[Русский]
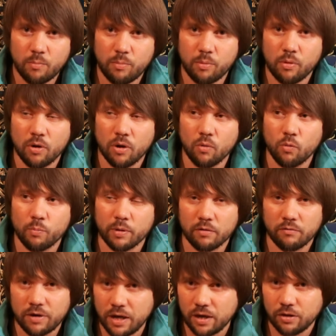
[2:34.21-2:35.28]
по
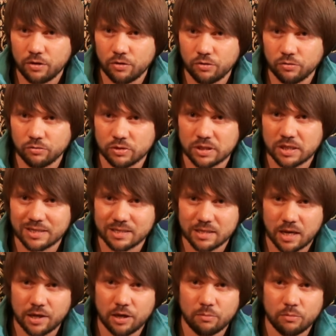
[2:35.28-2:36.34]
управлению
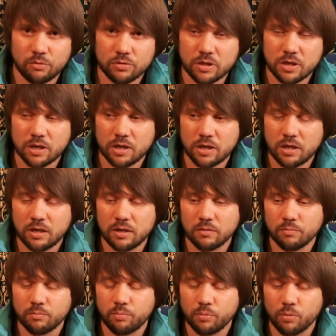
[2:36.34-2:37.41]
сознанием людей
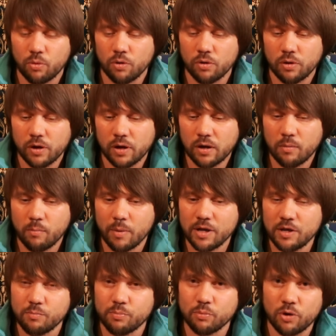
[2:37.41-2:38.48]
и по
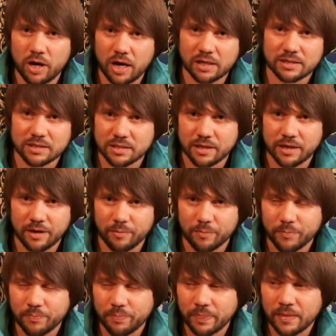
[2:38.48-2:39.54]
манипуляциям